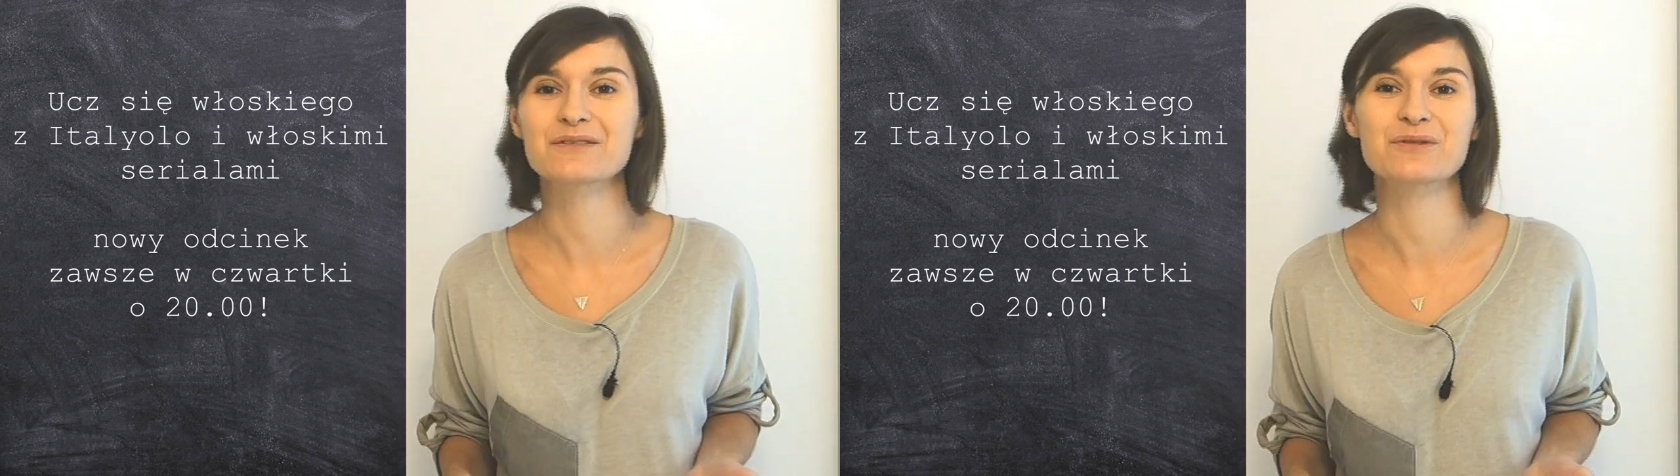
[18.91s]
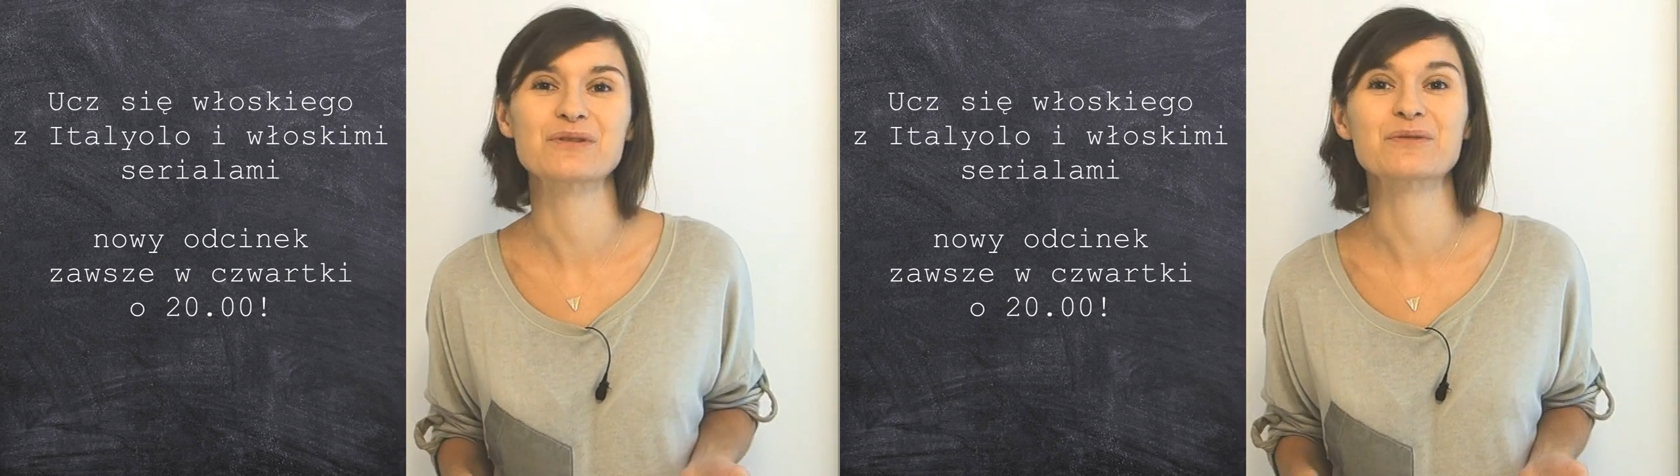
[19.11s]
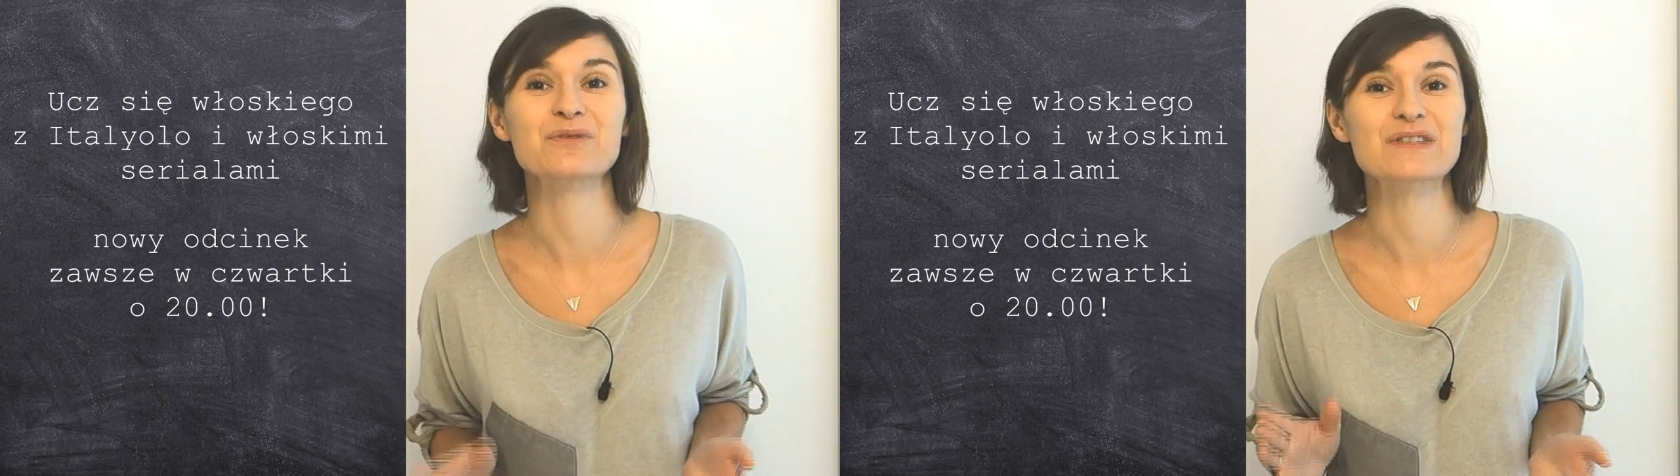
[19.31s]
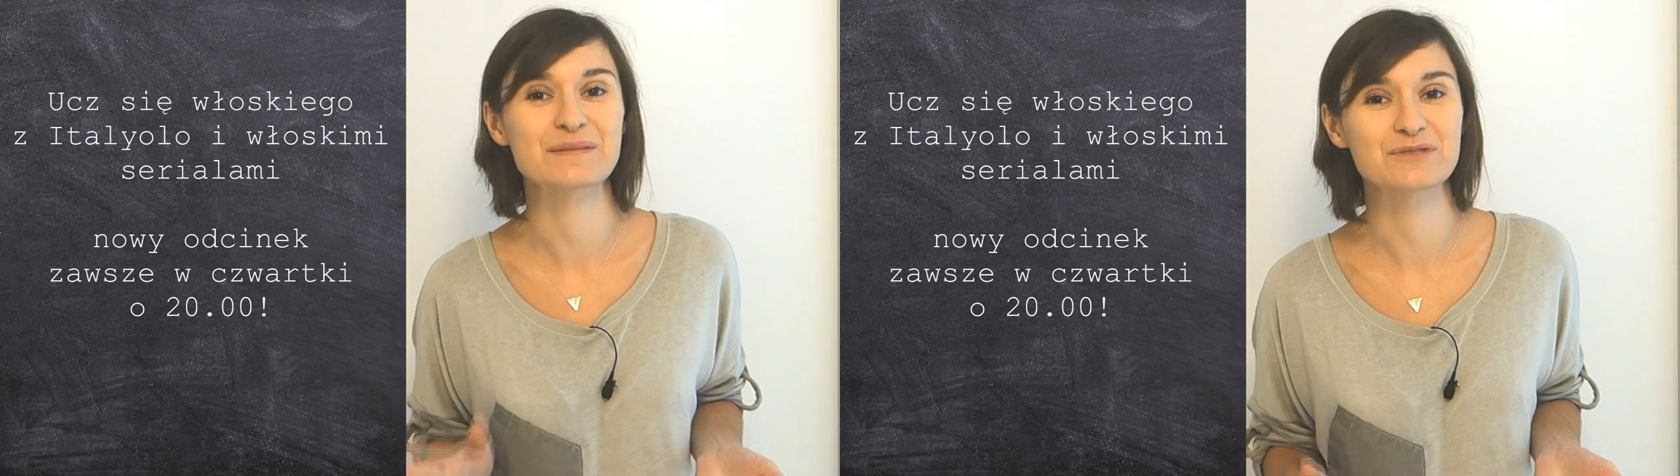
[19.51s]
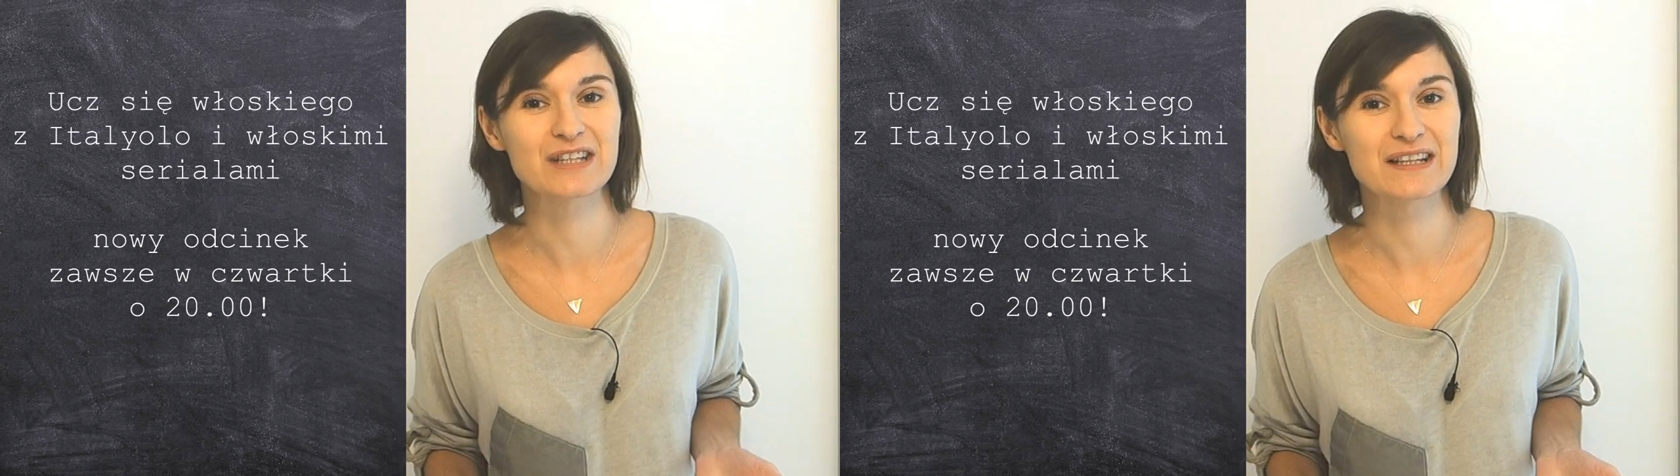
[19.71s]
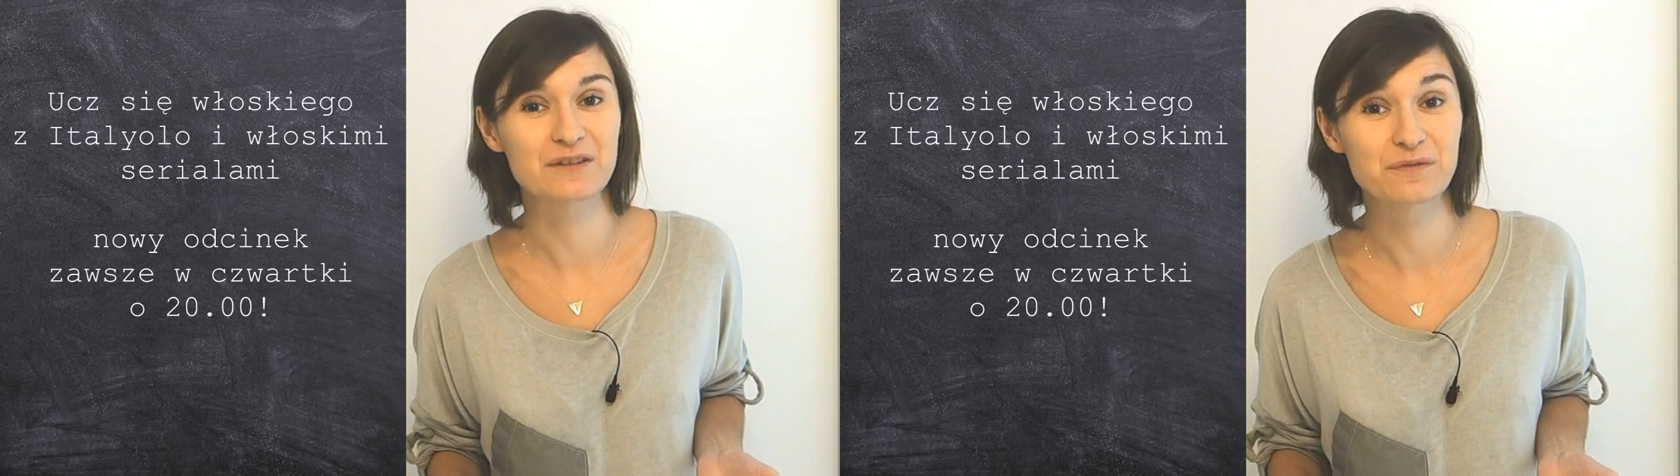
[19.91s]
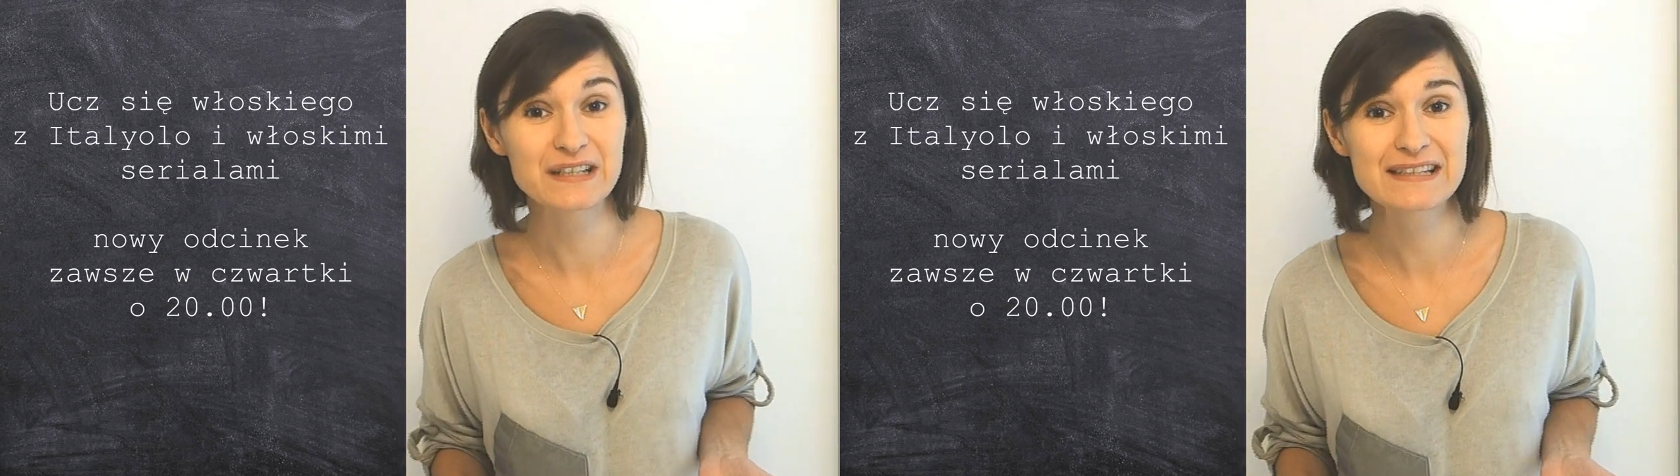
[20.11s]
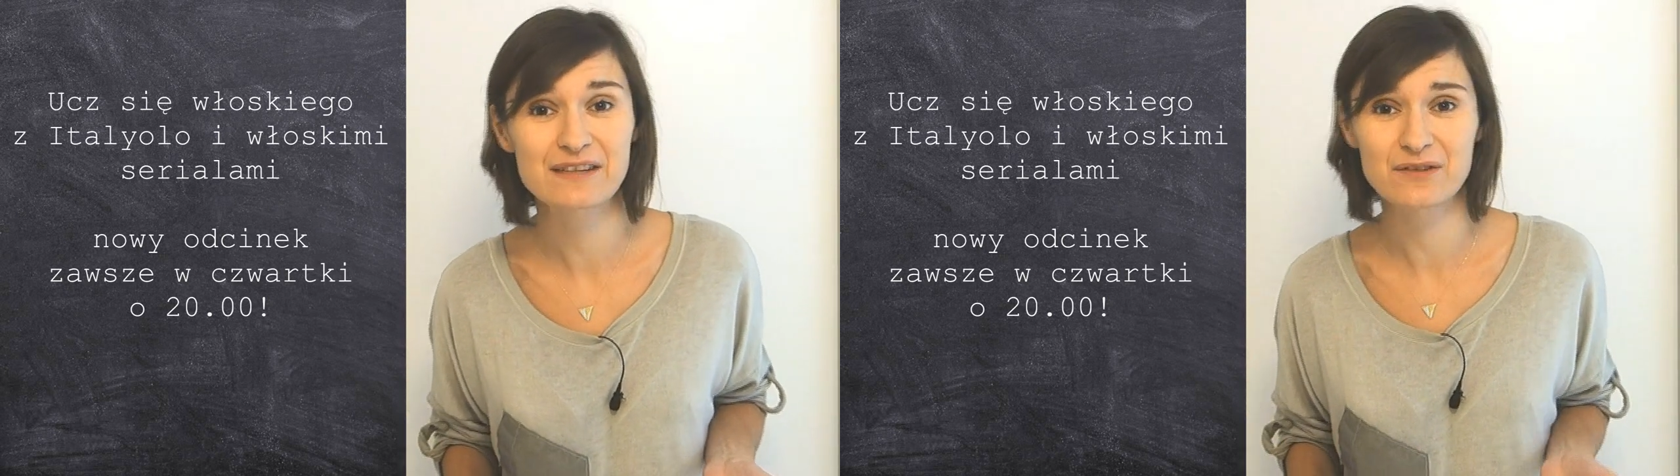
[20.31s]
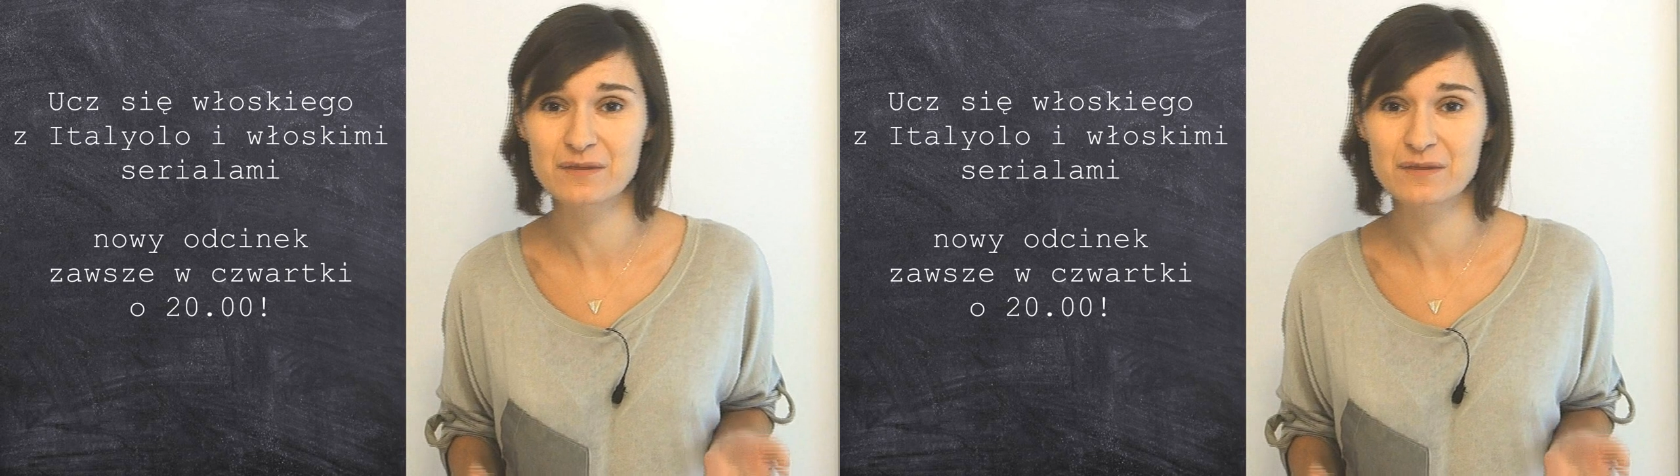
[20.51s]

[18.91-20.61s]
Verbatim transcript: które są dostępne na Netflixie,